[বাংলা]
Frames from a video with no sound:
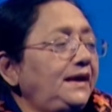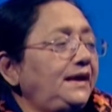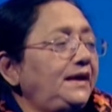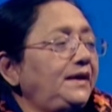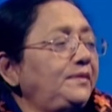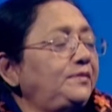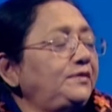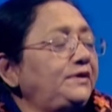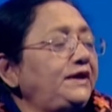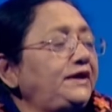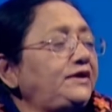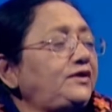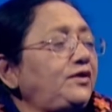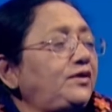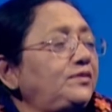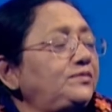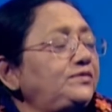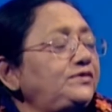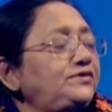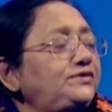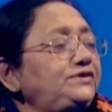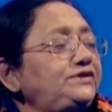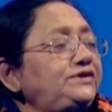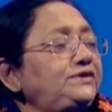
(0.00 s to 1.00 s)
এবং এই
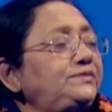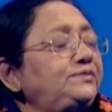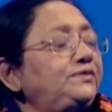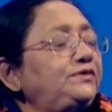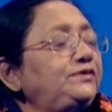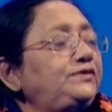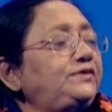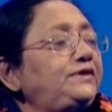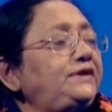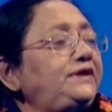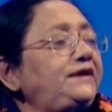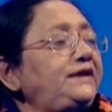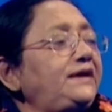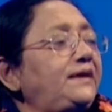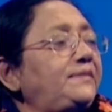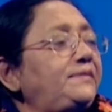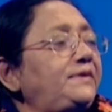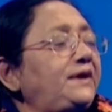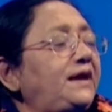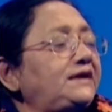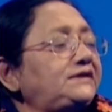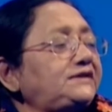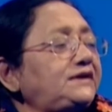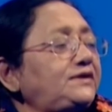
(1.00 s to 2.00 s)
কর্মসূচির মধ্য দিয়ে
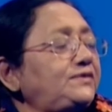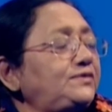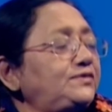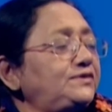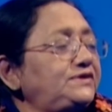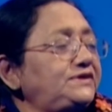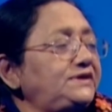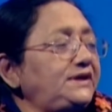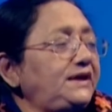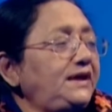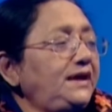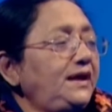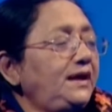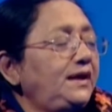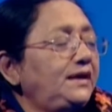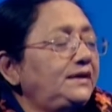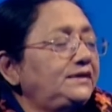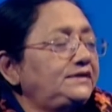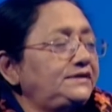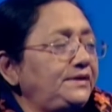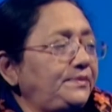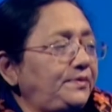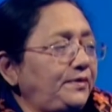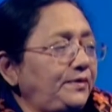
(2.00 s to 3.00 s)
আমরা আশা করছি
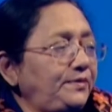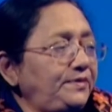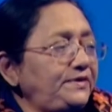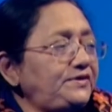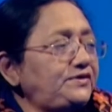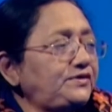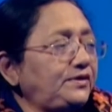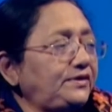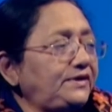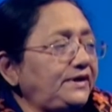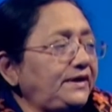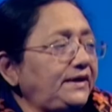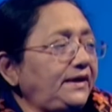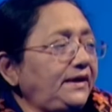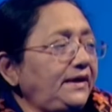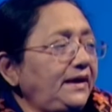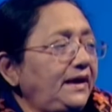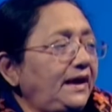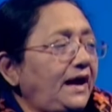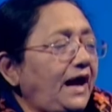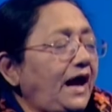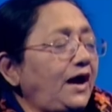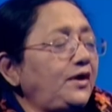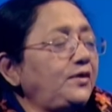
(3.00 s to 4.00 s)
যে ভবিষ্যতে
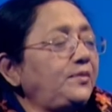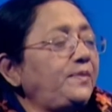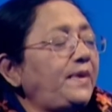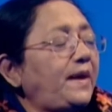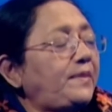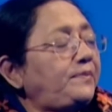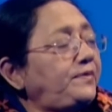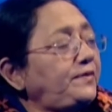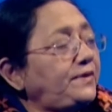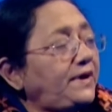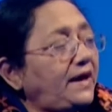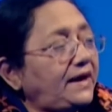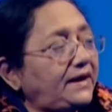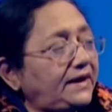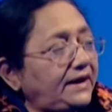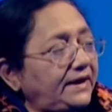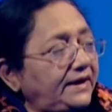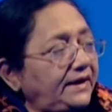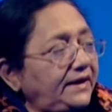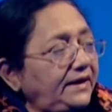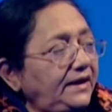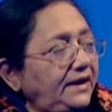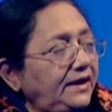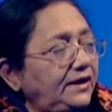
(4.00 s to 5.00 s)
আরও ব্যাপক
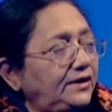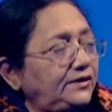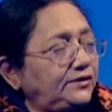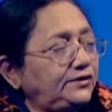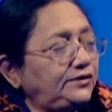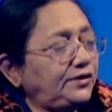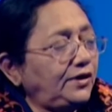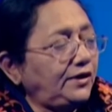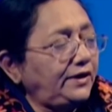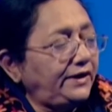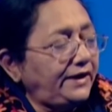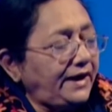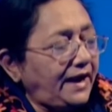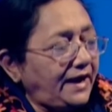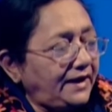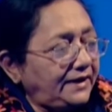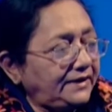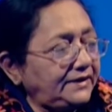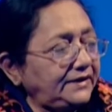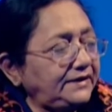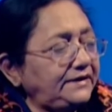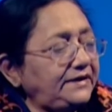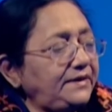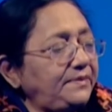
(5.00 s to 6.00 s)
আকারে দলের
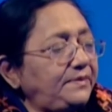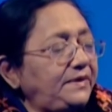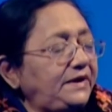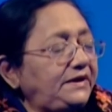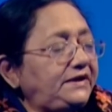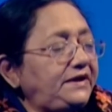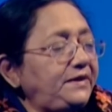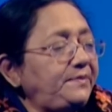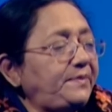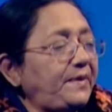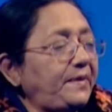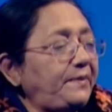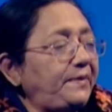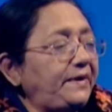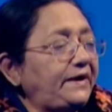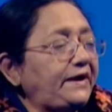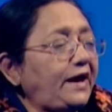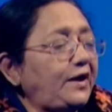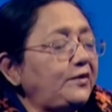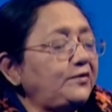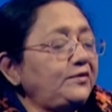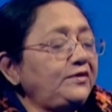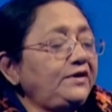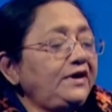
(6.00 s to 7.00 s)
আকৃতি বৃদ্ধি পাবে
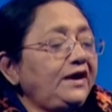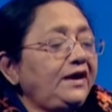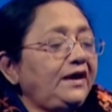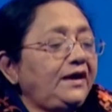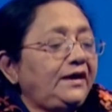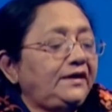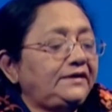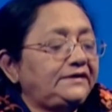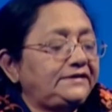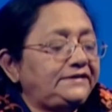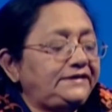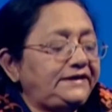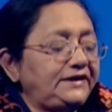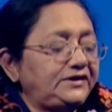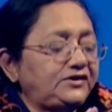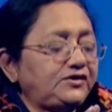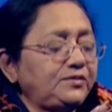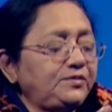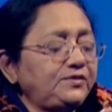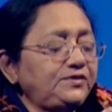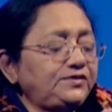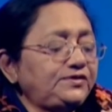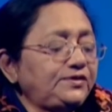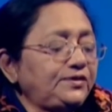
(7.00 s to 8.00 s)
কারণ যে
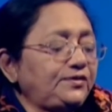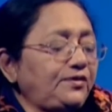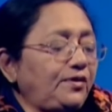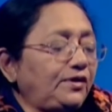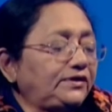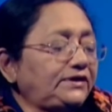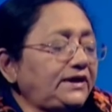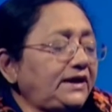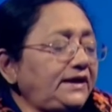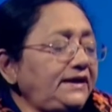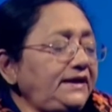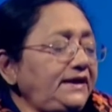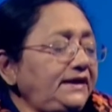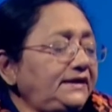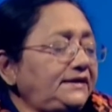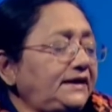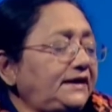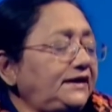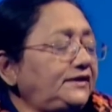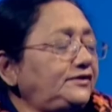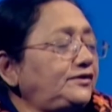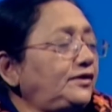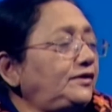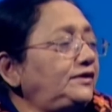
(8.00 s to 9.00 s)
সমস্ত কথা নিয়ে
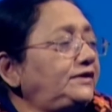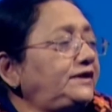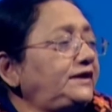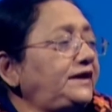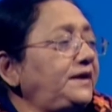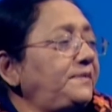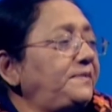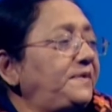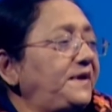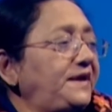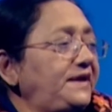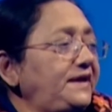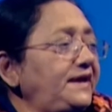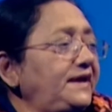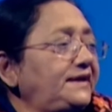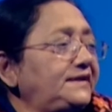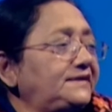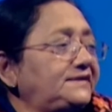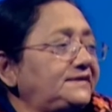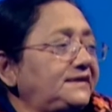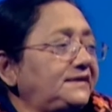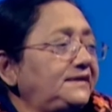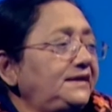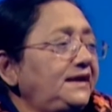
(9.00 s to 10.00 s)
তারা দল থেকে বেরিয়ে
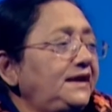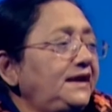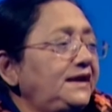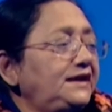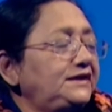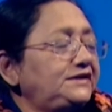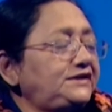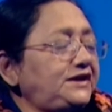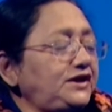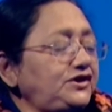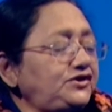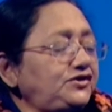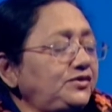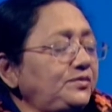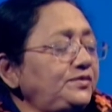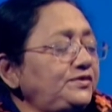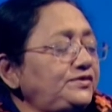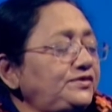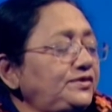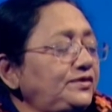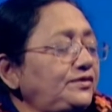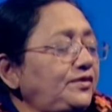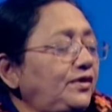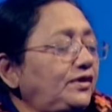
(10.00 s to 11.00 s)
গেছেন সেই
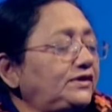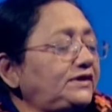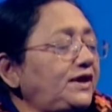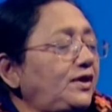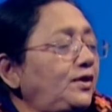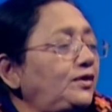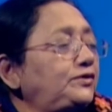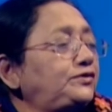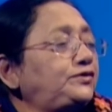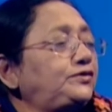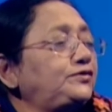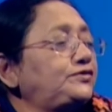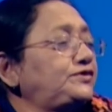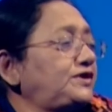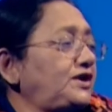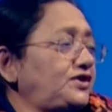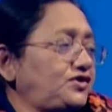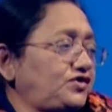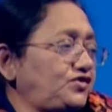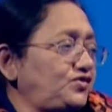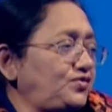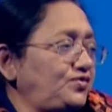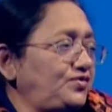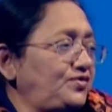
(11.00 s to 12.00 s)
সমস্ত কথা
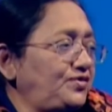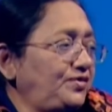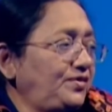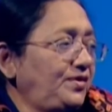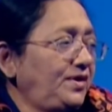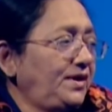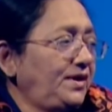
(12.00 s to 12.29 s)
অন্তঃশ্বাস শূন্য